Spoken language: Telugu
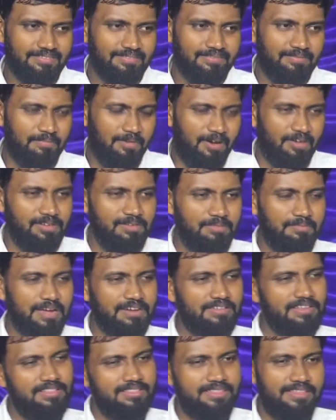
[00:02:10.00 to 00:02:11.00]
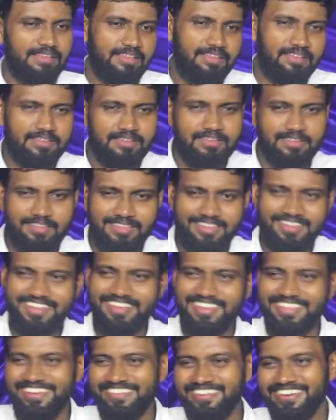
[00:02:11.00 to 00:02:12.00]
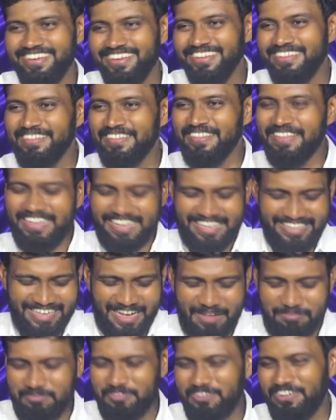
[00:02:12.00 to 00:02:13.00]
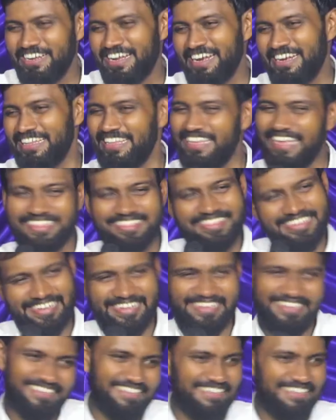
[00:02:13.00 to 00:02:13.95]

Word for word: మామూలుగా మనం వెళ్తే ఏమండే అదే అమ్మఒడి రాలేదు ఎత్తరా